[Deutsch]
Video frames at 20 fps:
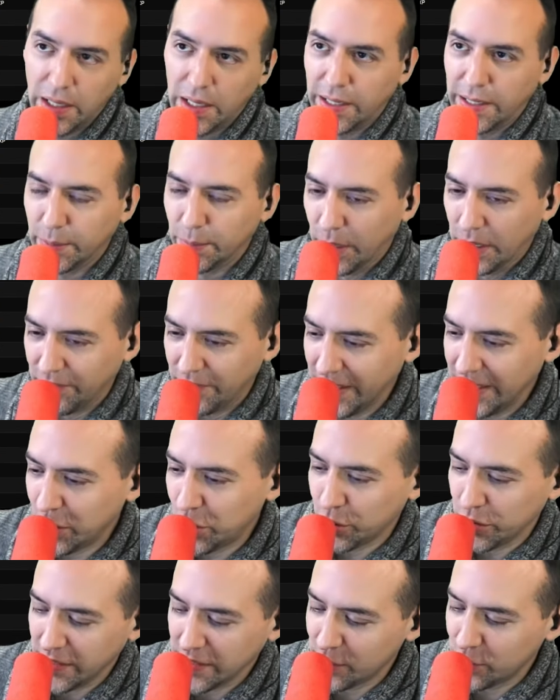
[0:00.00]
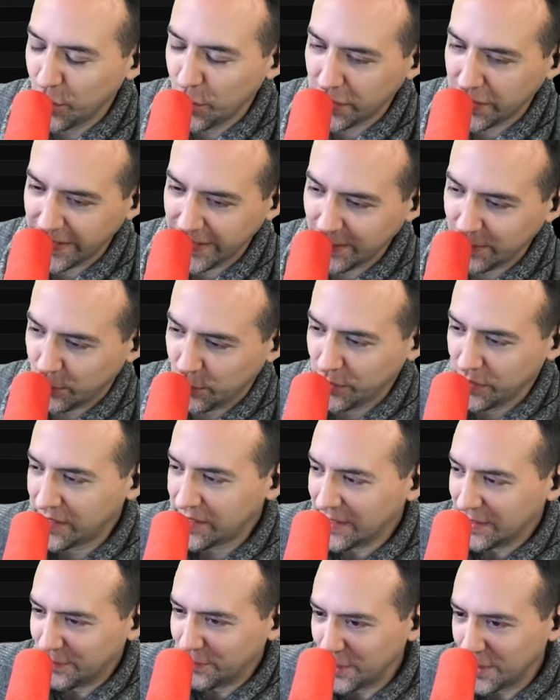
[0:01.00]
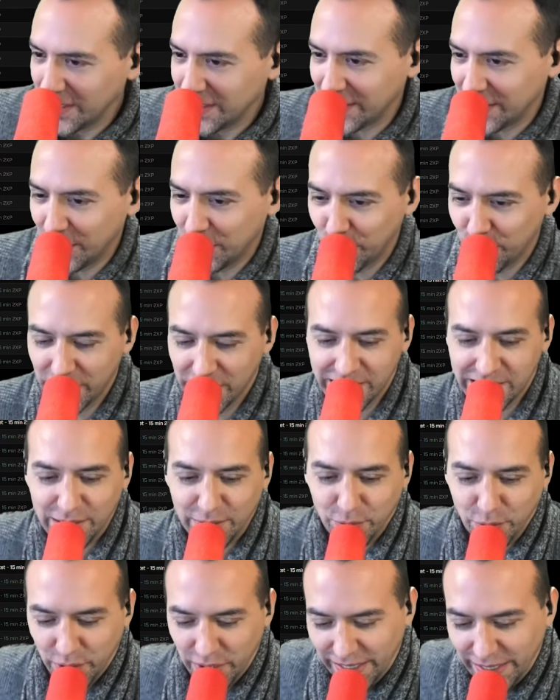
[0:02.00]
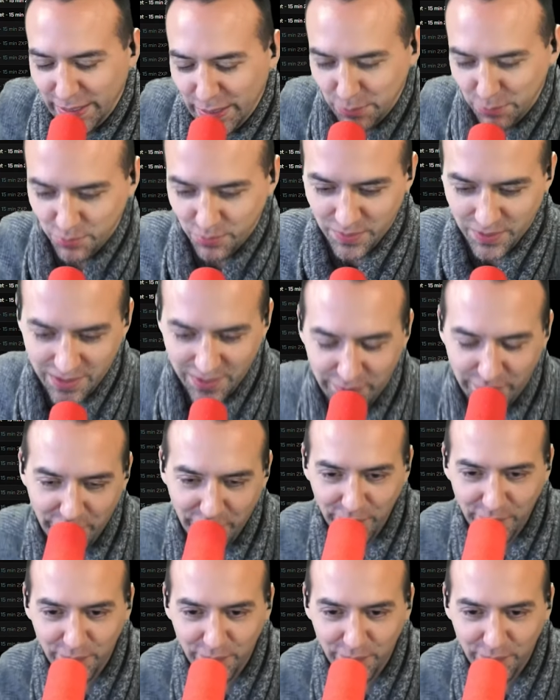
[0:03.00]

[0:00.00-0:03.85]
Ich meine, wenn ich schon das Zeug trinken muss, dann will ich ja auch was davon haben, ne?